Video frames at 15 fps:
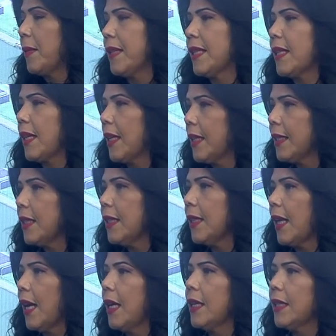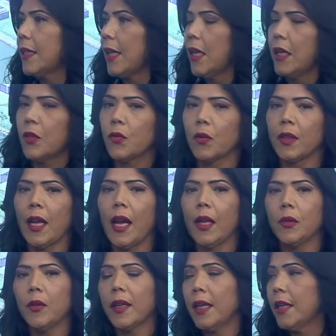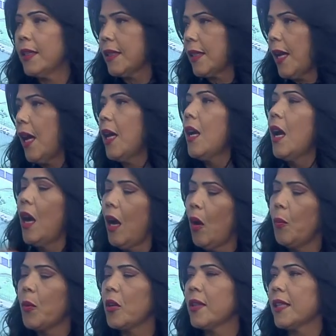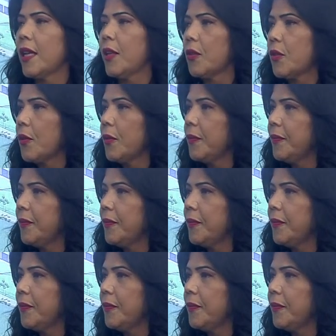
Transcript: precisa acrescentar esse resultado, anexar ao processo.